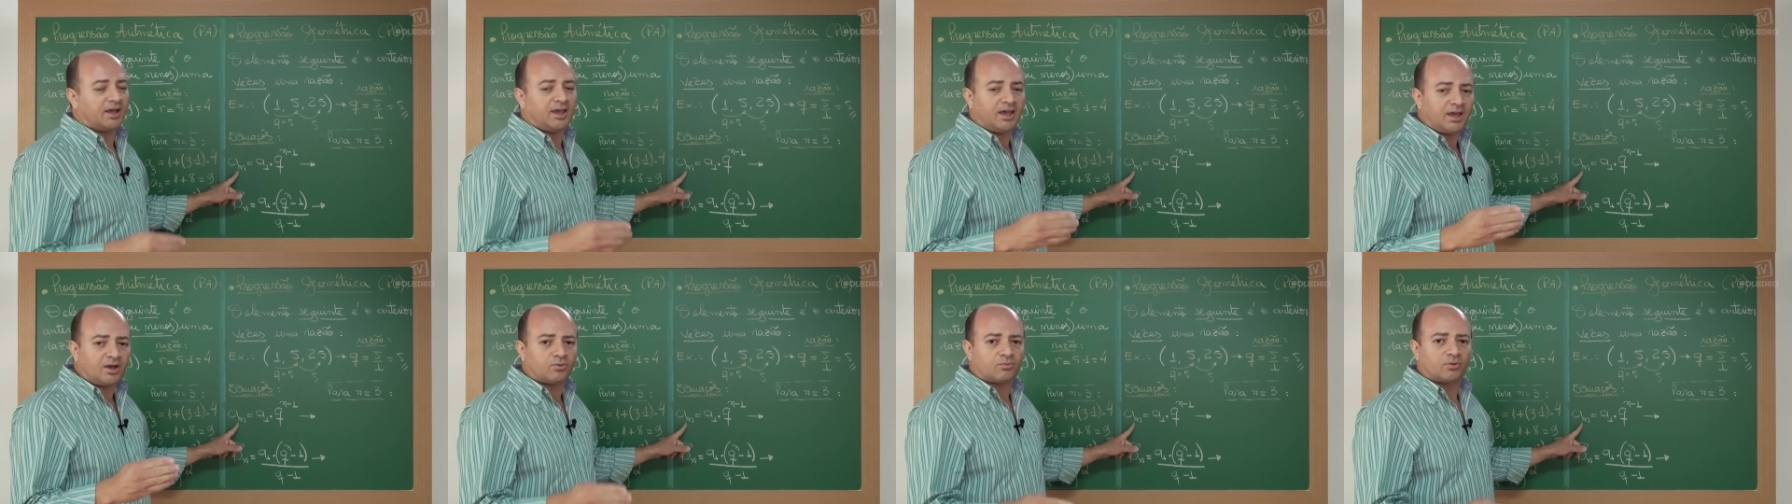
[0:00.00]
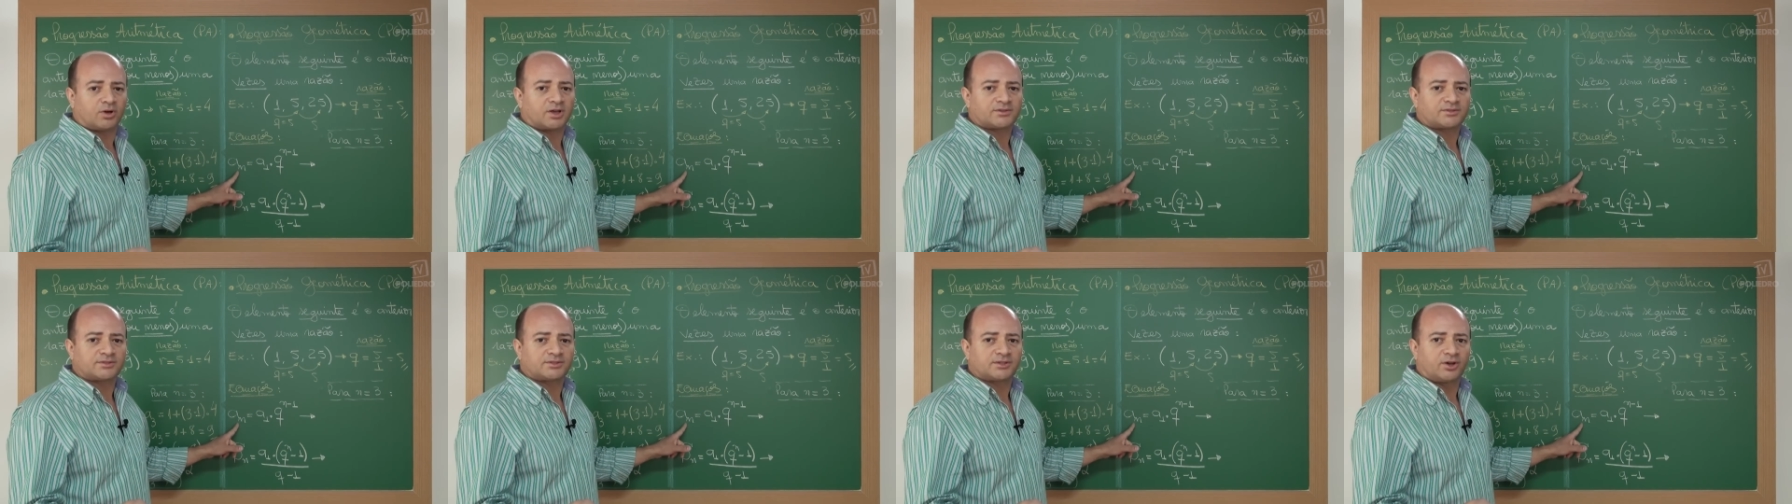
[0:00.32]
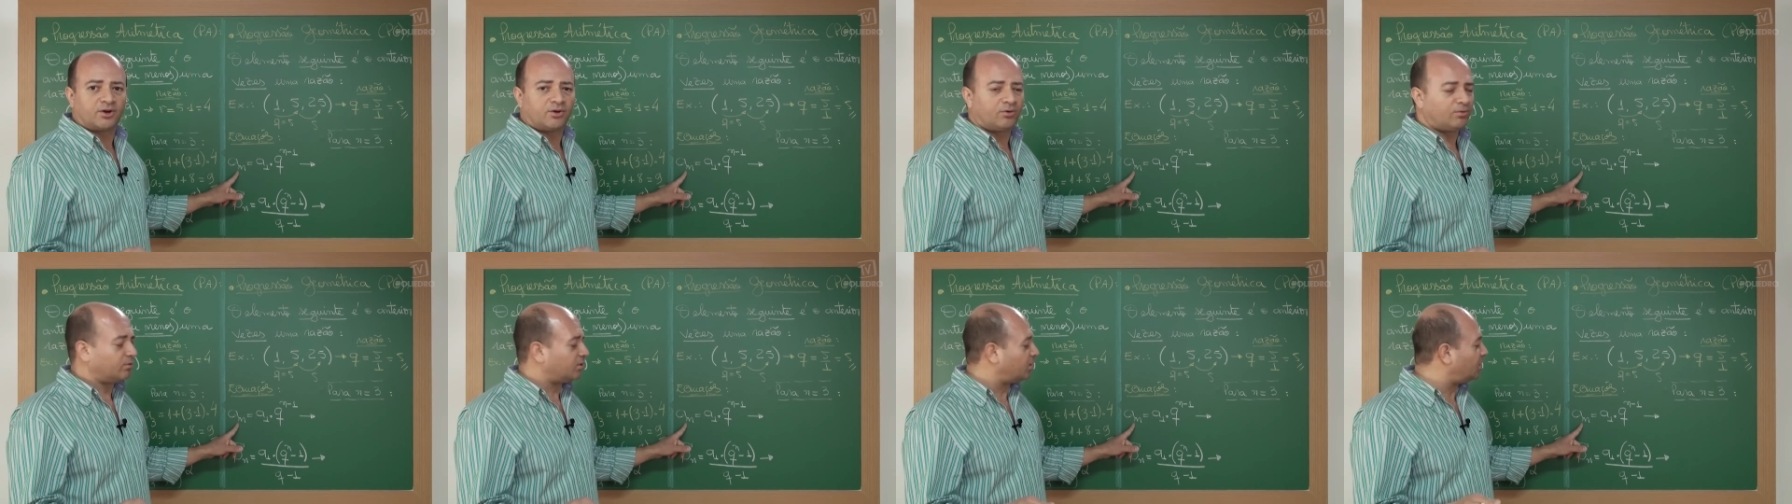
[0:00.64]

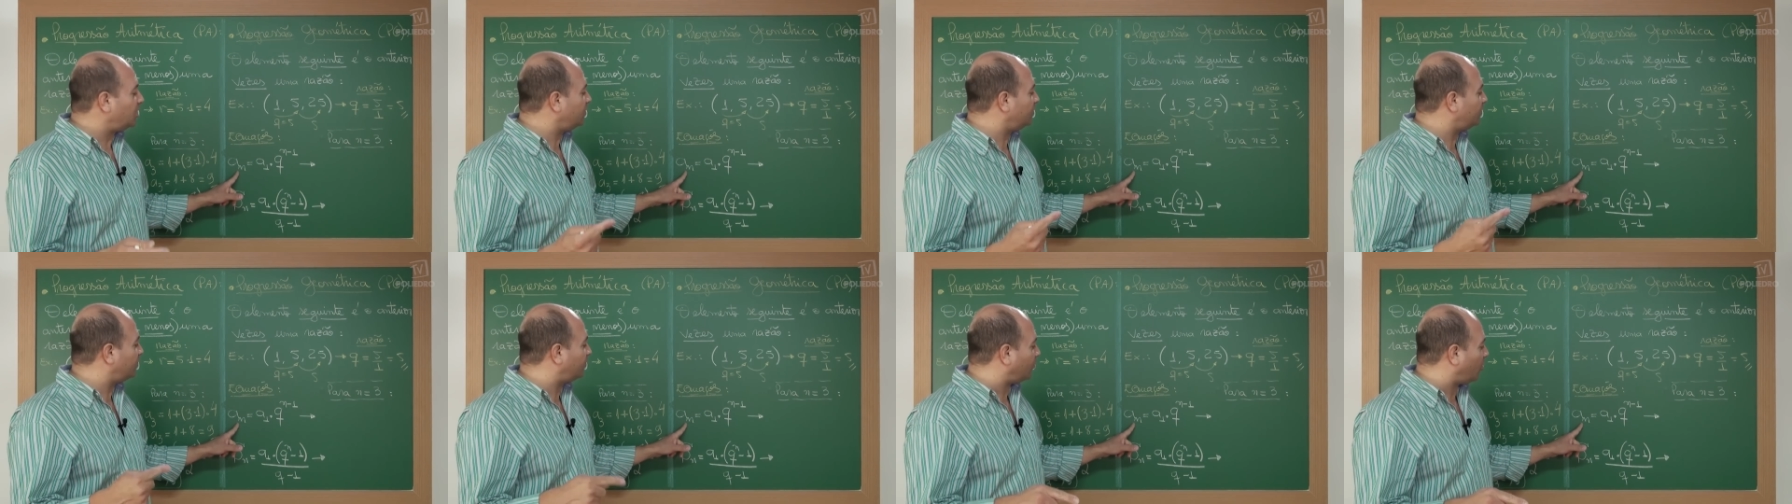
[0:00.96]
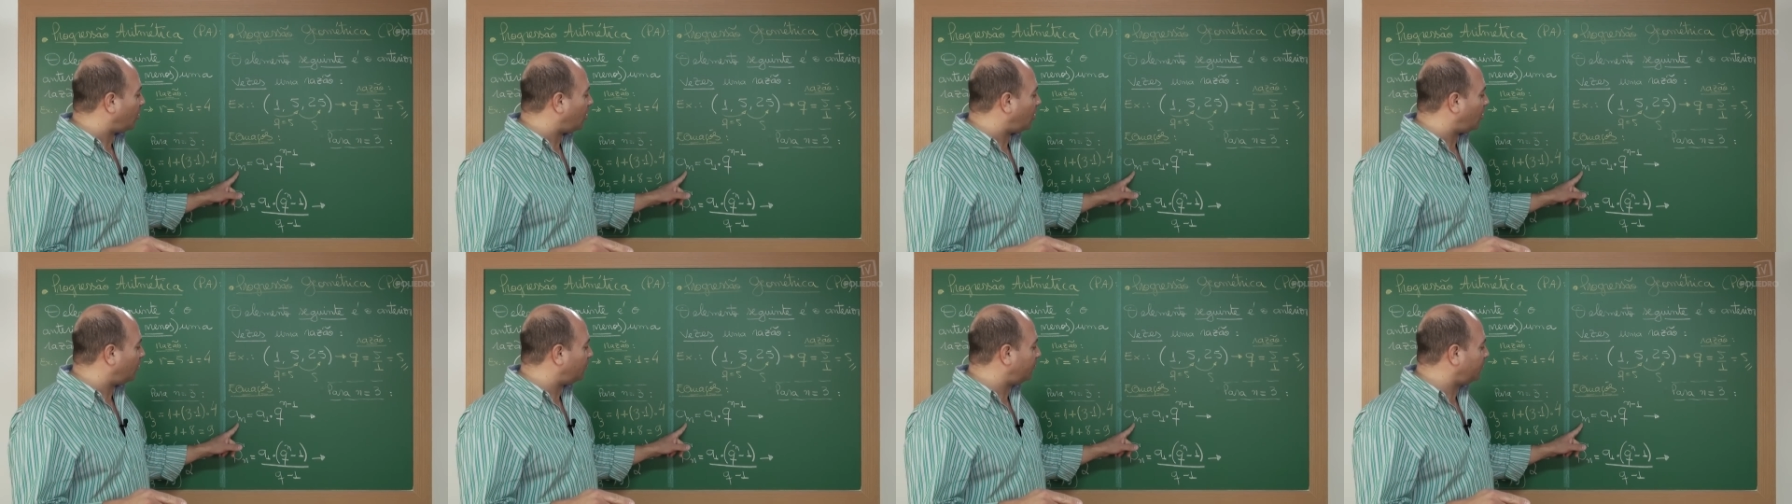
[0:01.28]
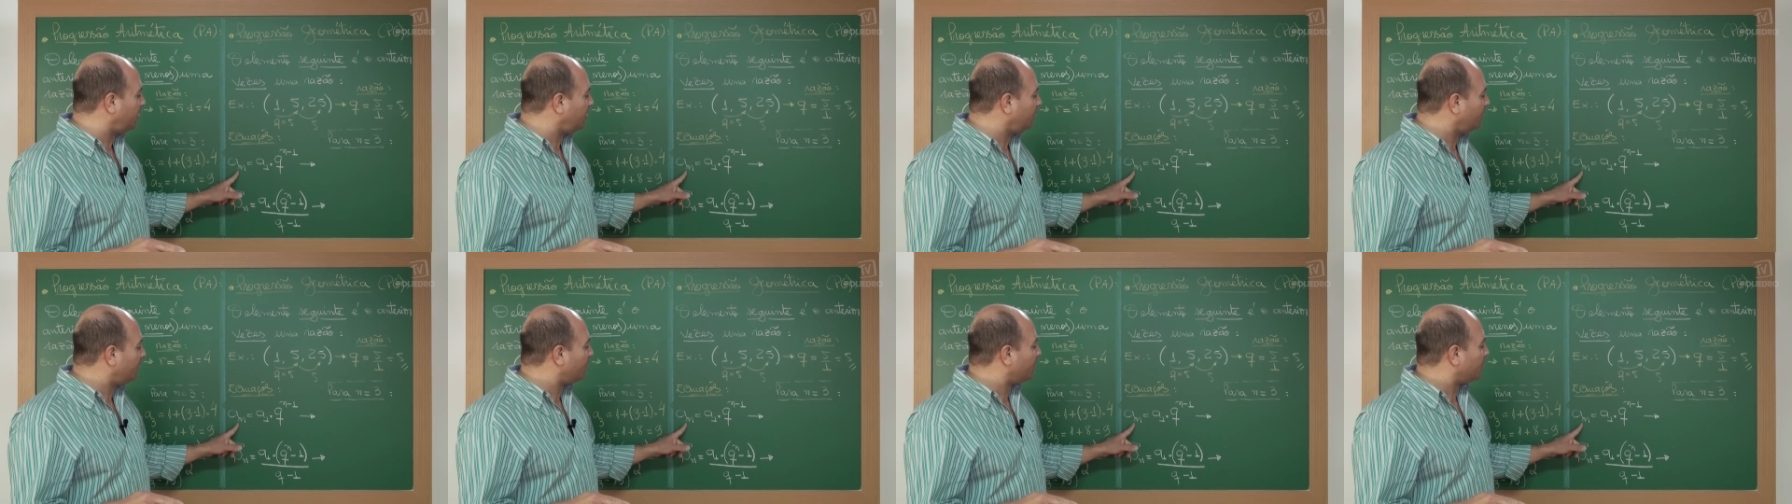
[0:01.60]
equação que
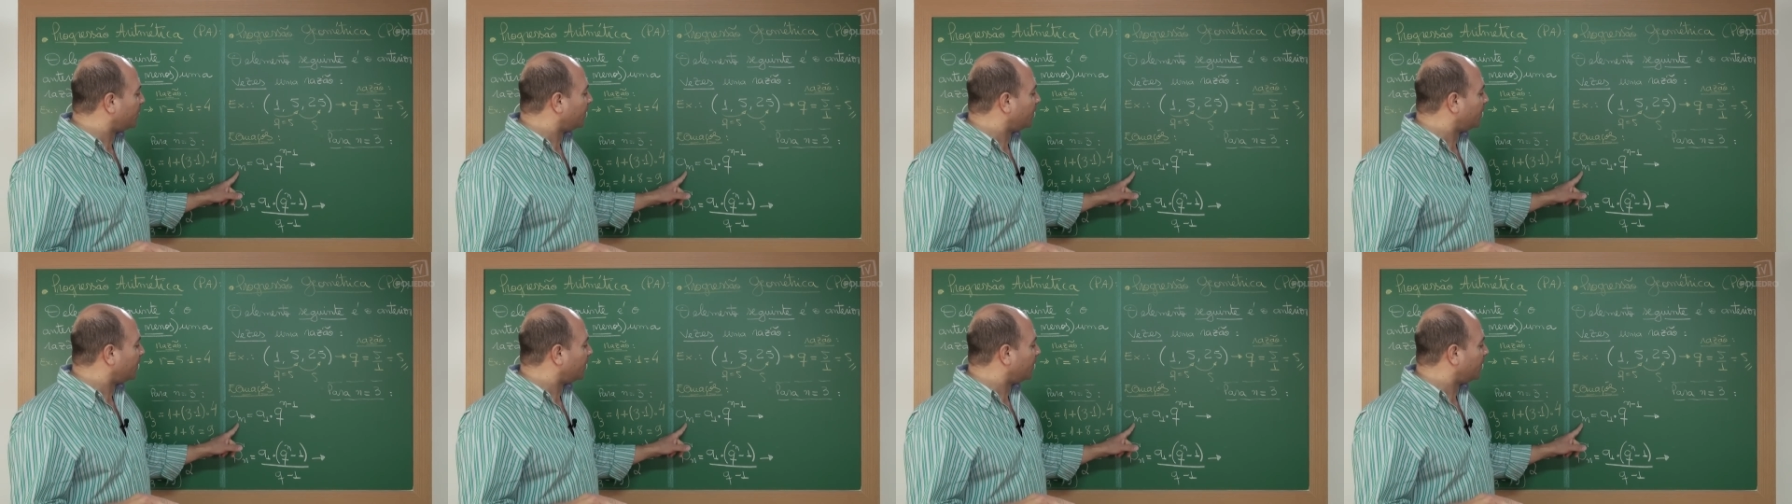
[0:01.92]
envolve